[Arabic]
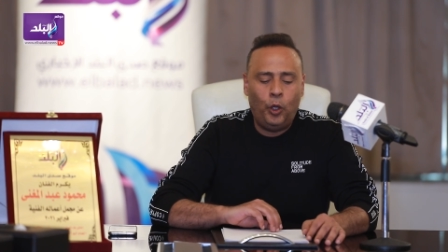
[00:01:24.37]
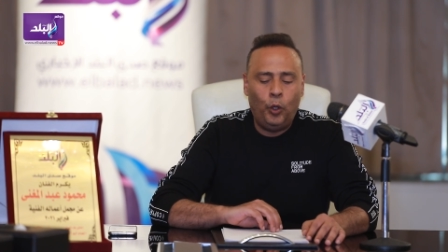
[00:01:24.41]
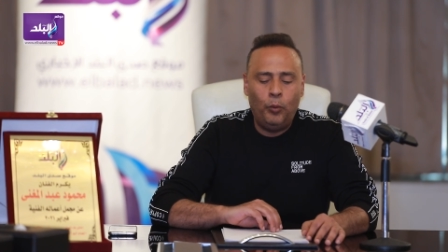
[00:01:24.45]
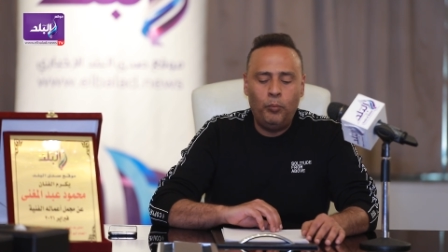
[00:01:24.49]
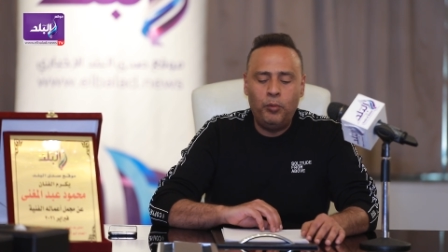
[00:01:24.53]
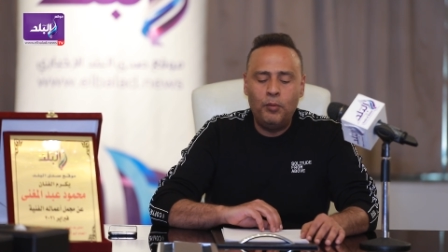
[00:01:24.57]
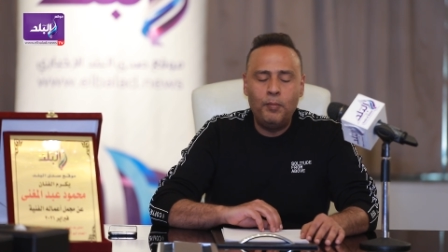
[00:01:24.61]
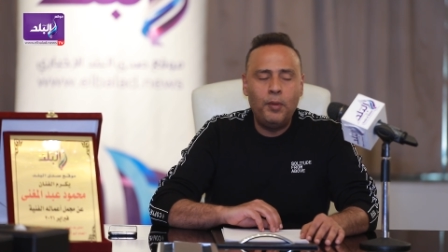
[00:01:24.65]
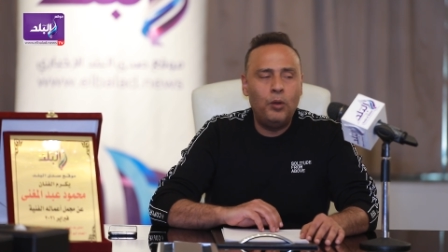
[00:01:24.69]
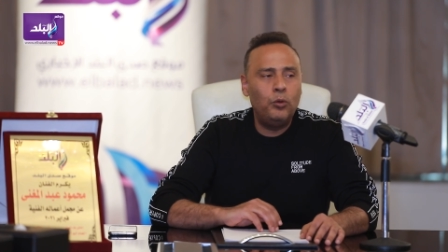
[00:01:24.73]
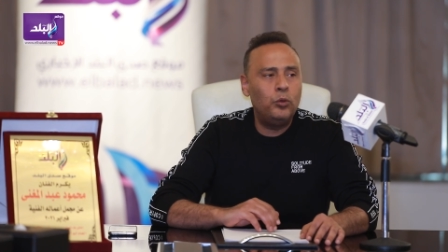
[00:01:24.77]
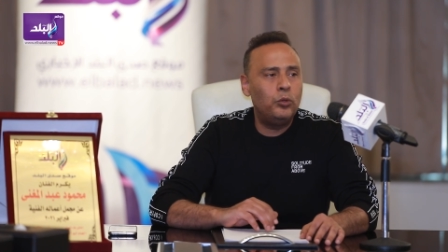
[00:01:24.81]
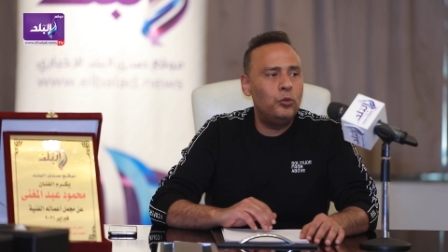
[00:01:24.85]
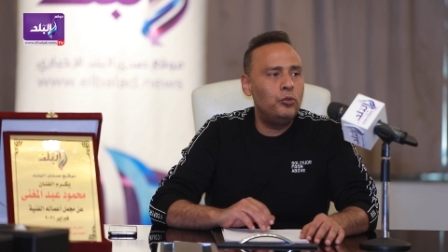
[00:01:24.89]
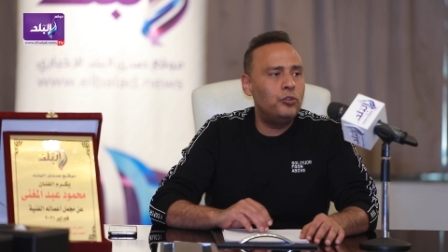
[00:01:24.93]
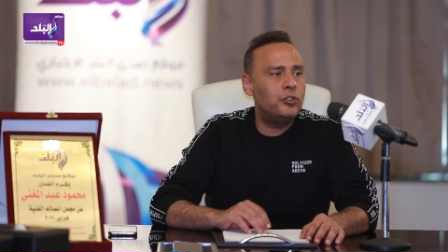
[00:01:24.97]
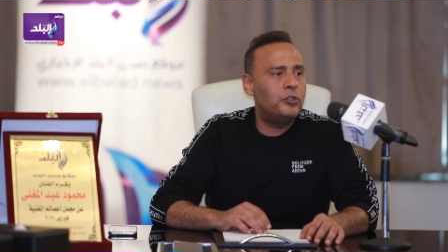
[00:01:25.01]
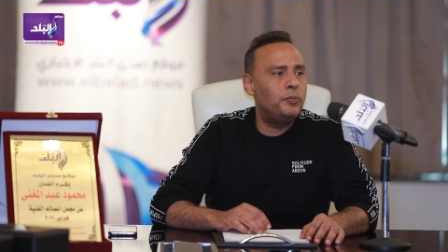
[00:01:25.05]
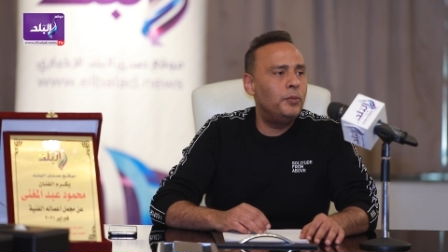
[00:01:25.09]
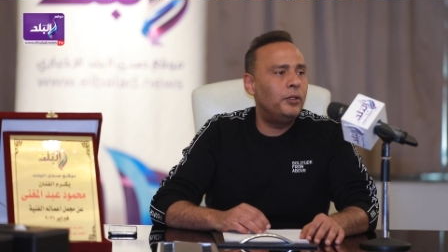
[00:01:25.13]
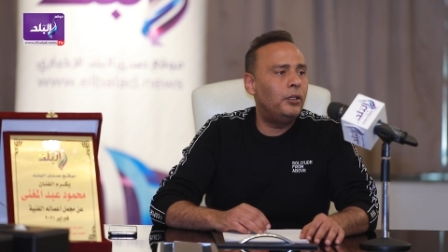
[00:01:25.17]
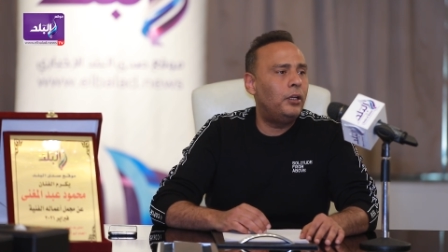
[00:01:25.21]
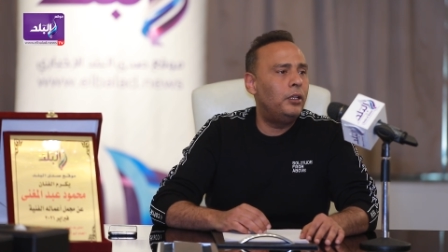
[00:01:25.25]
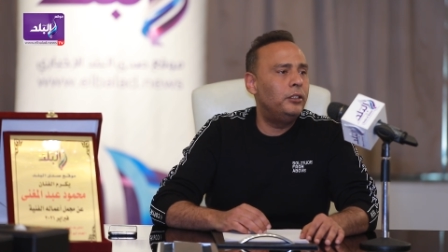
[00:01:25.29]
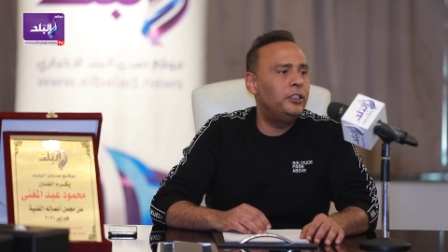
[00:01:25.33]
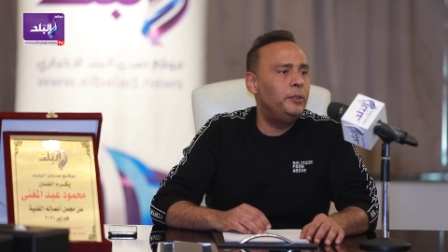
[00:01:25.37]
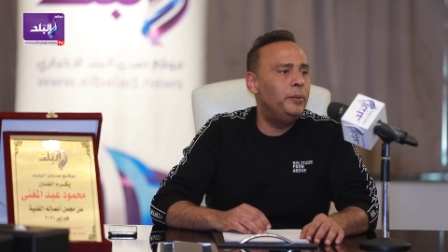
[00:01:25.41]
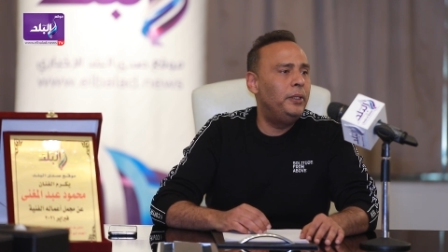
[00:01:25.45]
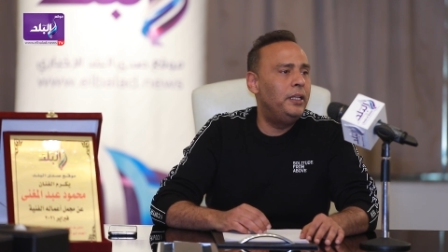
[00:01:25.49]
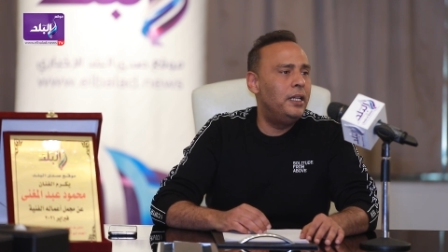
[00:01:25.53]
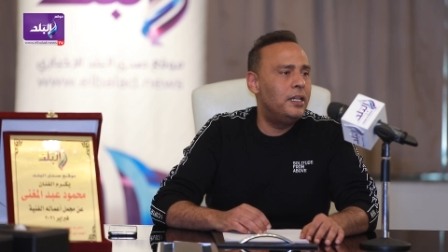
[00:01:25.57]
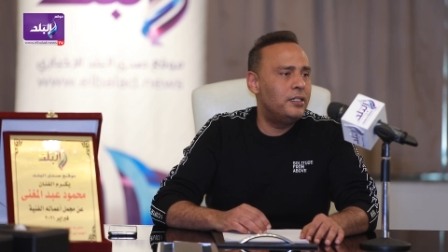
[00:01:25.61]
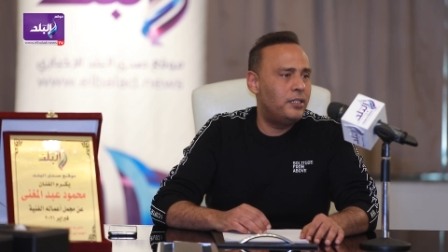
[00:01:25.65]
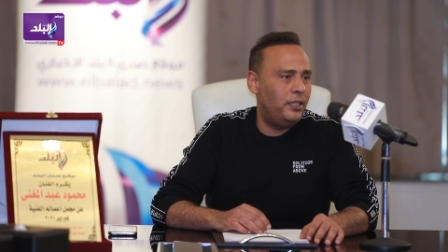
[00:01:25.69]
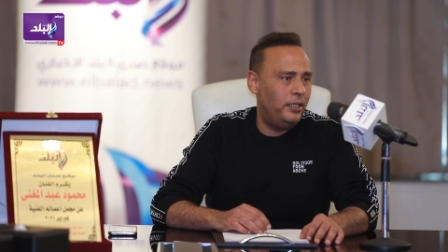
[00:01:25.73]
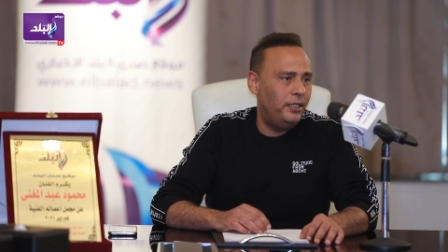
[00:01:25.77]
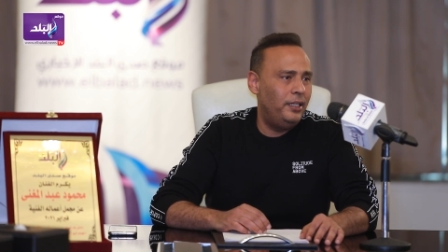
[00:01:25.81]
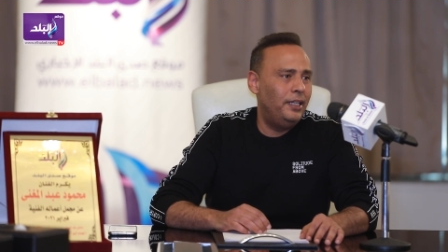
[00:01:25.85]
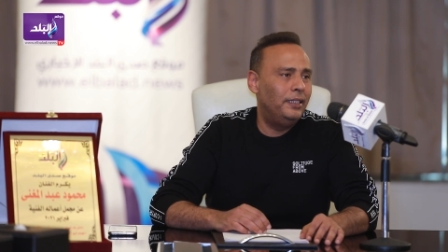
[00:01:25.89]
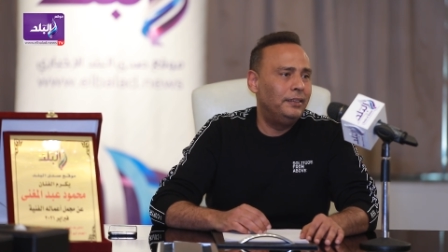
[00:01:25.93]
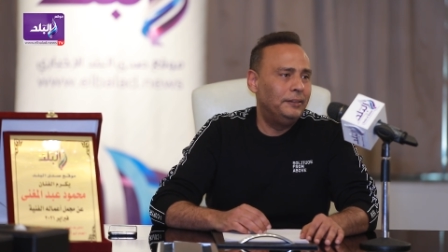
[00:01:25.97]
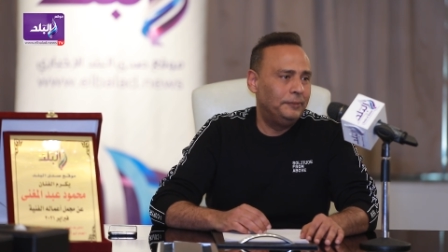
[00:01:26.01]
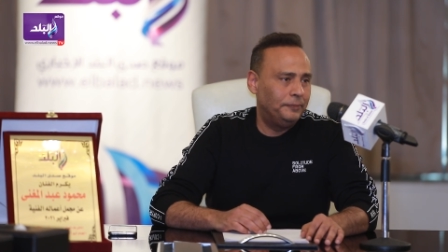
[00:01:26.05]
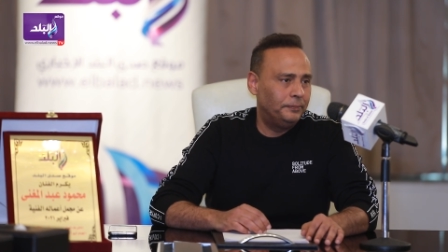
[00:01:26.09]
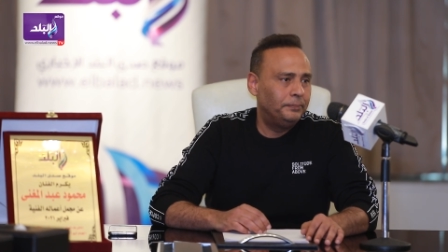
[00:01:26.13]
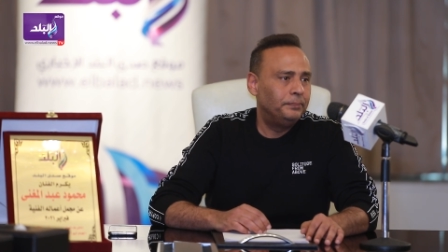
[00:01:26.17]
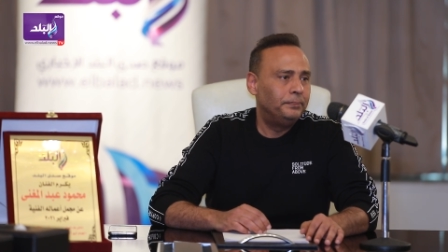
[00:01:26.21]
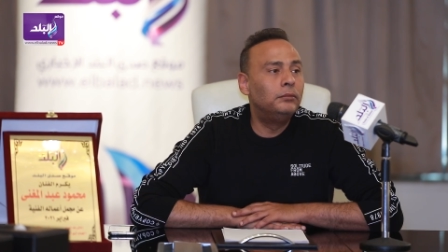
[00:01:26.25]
حب موروث من قديم الازل يعني